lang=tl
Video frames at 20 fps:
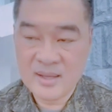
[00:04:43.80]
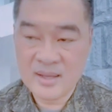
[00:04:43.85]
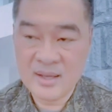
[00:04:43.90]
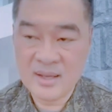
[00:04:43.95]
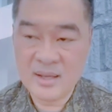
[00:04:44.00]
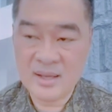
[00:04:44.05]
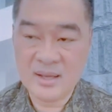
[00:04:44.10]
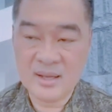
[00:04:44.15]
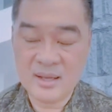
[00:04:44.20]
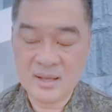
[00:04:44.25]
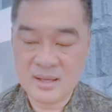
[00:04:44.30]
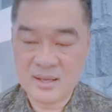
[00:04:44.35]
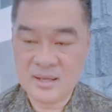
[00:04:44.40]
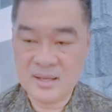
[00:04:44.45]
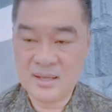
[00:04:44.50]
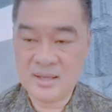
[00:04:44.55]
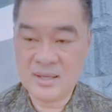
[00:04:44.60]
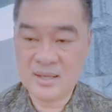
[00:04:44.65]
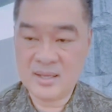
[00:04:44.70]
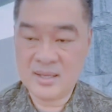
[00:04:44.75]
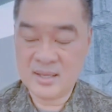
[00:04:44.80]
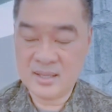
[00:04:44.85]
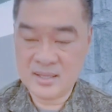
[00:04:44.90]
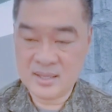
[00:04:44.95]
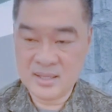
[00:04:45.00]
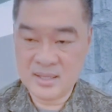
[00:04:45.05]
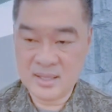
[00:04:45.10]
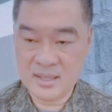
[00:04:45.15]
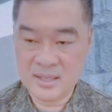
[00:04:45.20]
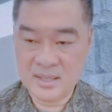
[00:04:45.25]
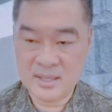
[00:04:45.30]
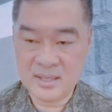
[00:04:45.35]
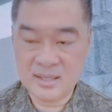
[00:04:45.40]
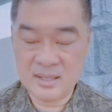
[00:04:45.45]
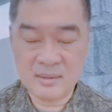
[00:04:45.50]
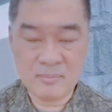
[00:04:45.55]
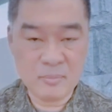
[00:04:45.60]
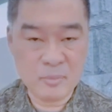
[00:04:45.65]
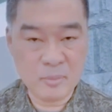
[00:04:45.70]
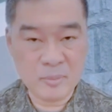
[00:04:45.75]
uh, na
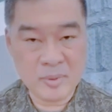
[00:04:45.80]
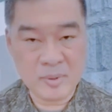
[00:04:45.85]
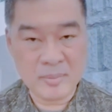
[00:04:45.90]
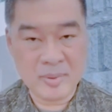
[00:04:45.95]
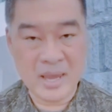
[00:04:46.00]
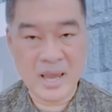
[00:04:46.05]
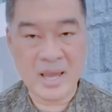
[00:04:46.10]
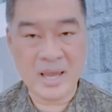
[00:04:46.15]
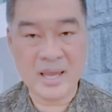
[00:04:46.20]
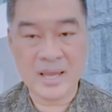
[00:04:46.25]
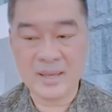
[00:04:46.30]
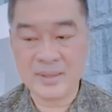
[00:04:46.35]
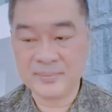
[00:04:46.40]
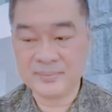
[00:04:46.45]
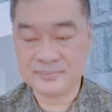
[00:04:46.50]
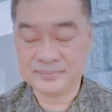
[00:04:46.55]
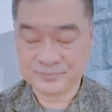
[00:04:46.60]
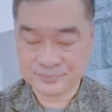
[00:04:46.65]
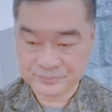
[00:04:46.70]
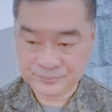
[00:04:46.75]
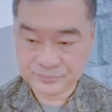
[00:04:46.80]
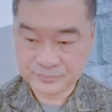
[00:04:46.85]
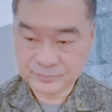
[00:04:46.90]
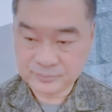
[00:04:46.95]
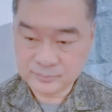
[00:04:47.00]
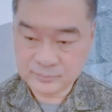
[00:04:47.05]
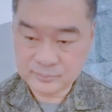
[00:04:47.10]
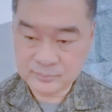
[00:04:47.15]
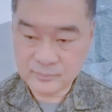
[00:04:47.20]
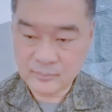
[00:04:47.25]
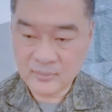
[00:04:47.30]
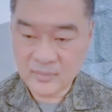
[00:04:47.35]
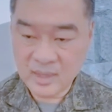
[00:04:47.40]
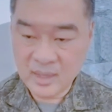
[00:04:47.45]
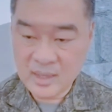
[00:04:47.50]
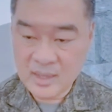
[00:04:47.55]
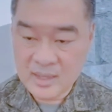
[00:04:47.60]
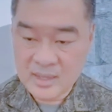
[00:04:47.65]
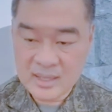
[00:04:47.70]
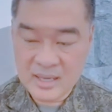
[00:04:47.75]
nagbumibiyahe
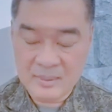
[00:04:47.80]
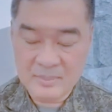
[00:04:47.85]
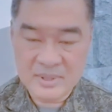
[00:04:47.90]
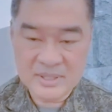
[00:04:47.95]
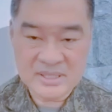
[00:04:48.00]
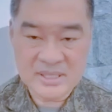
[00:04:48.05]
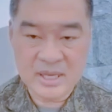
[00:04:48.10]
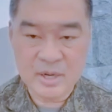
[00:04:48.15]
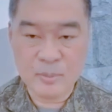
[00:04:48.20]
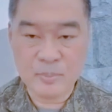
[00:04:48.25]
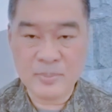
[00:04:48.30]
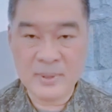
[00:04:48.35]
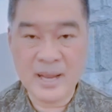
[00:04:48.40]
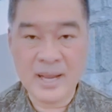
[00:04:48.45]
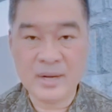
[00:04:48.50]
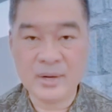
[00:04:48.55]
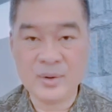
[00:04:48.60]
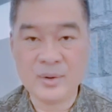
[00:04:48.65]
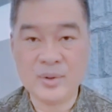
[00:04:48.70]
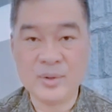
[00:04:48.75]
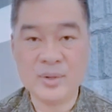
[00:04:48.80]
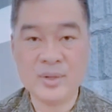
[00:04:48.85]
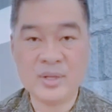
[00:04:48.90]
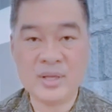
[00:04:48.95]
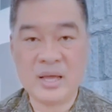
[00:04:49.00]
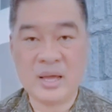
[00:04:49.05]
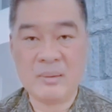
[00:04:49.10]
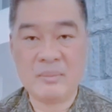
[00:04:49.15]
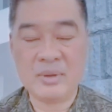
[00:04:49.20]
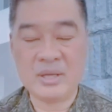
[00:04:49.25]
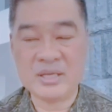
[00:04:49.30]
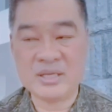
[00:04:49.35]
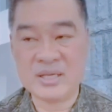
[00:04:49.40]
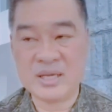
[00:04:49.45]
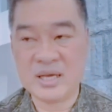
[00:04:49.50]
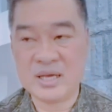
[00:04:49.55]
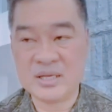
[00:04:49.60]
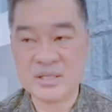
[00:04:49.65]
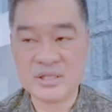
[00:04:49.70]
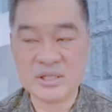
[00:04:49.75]
gamit sa aeroplano, gamit
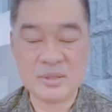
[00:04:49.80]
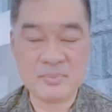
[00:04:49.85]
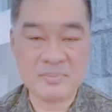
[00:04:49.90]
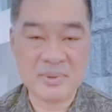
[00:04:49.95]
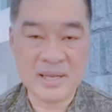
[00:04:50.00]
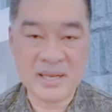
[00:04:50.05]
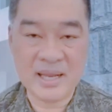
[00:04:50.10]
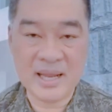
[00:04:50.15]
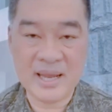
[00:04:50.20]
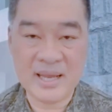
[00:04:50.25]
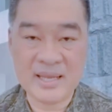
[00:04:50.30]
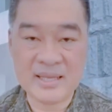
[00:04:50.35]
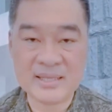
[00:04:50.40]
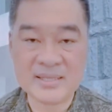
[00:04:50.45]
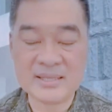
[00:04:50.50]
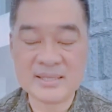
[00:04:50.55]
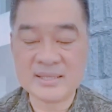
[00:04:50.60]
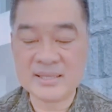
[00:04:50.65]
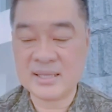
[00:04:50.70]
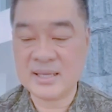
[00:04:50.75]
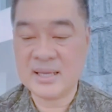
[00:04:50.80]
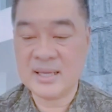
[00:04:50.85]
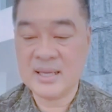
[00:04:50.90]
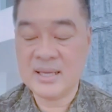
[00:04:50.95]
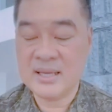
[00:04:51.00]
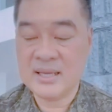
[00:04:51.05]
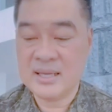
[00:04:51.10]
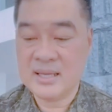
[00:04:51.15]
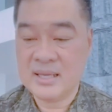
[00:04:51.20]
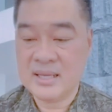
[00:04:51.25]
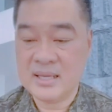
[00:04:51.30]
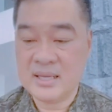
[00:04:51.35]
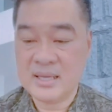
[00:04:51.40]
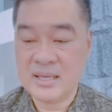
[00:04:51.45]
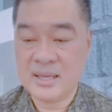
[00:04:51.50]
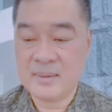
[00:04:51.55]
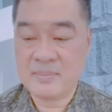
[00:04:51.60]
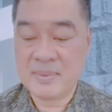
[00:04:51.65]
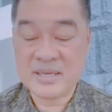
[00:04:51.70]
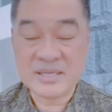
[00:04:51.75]
sa shipping lines,
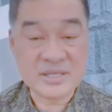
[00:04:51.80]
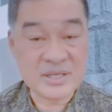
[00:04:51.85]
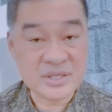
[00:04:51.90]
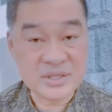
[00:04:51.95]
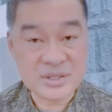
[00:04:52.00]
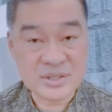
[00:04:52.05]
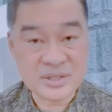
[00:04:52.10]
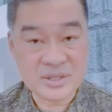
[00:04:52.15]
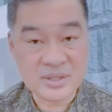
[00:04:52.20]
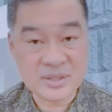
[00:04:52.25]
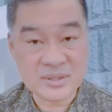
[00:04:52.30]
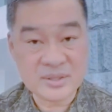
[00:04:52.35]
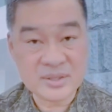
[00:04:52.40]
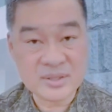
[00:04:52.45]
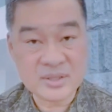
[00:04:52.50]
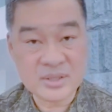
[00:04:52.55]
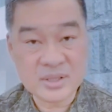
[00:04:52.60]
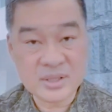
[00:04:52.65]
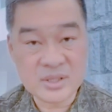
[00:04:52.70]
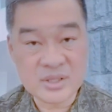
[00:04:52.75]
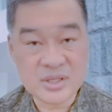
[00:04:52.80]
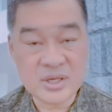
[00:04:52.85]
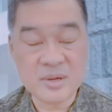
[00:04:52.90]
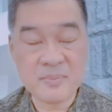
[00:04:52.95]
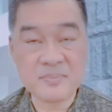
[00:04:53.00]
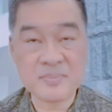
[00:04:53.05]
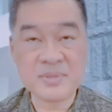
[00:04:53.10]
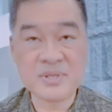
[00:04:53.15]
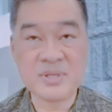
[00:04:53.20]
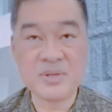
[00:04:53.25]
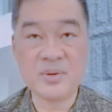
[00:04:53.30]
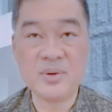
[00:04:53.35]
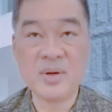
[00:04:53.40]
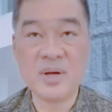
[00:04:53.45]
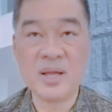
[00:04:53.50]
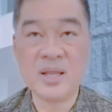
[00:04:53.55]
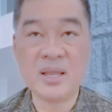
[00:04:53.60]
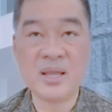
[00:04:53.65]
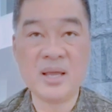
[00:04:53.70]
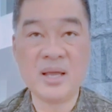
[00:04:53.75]
uh, passenger ships no
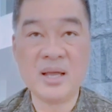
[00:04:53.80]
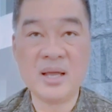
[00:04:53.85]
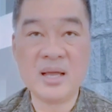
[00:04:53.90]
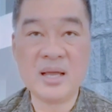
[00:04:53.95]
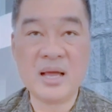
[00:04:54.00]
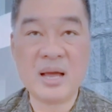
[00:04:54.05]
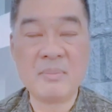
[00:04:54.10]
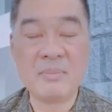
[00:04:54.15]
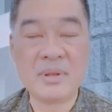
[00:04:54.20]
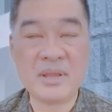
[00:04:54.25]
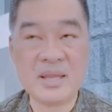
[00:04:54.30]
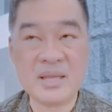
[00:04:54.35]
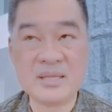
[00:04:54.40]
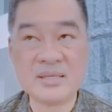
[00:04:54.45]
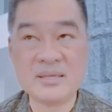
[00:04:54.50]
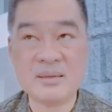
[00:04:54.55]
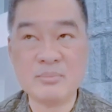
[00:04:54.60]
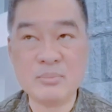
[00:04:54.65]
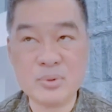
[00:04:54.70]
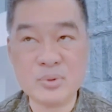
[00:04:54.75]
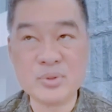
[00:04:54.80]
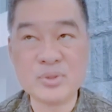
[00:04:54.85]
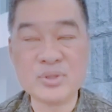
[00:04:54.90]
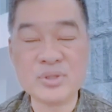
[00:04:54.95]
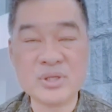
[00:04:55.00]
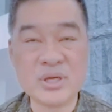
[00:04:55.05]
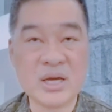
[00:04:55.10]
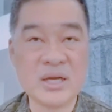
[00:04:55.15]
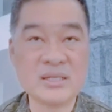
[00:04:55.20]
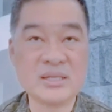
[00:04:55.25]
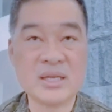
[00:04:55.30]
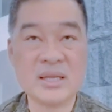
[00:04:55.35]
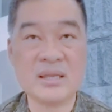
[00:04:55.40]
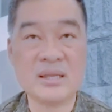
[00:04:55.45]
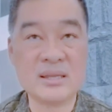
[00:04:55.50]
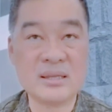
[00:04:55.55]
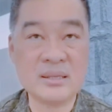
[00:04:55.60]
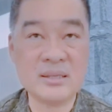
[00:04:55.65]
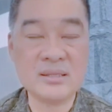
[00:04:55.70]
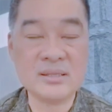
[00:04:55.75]
at uh, gamit din sa bus tsaka sa,
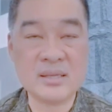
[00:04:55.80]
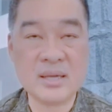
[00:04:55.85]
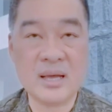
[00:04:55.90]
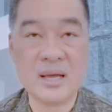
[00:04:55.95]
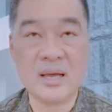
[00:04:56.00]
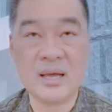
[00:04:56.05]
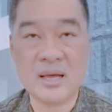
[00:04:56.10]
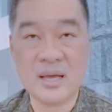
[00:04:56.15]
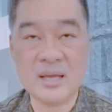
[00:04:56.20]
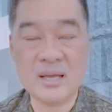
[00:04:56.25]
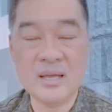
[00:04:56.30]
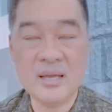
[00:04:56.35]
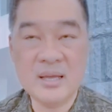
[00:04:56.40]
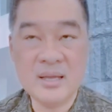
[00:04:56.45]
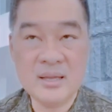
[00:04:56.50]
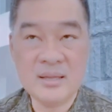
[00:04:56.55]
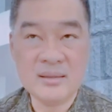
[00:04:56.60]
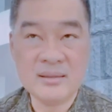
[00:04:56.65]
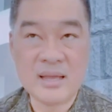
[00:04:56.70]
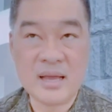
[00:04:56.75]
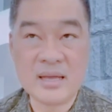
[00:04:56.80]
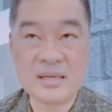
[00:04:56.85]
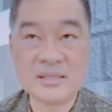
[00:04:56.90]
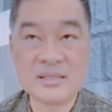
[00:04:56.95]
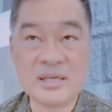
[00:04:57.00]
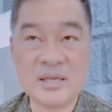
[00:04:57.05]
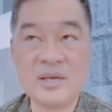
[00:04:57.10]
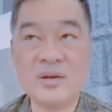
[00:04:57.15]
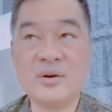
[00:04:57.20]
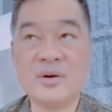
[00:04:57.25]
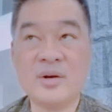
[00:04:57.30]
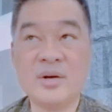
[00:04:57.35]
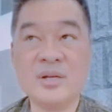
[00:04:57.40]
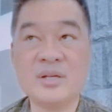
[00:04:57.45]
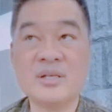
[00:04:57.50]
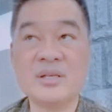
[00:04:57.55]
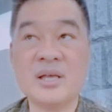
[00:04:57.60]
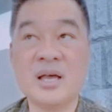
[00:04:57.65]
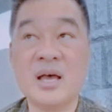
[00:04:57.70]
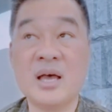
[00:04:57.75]
sa taxi or
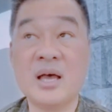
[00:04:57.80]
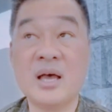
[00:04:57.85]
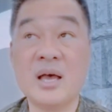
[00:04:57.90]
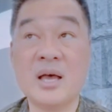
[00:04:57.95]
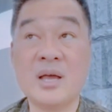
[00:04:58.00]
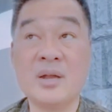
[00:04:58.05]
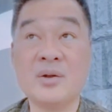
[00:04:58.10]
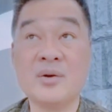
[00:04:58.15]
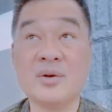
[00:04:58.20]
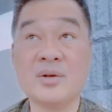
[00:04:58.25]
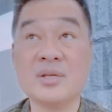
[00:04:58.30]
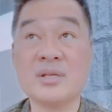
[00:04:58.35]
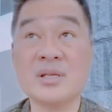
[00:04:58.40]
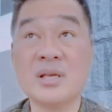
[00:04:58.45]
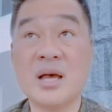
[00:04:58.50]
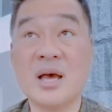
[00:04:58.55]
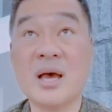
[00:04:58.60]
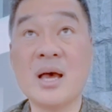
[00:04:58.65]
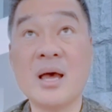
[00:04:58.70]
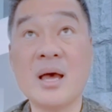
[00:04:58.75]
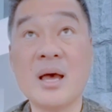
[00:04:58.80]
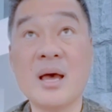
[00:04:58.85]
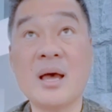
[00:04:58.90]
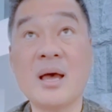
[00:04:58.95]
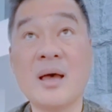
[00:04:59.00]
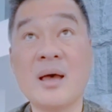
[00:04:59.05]
sa ano sa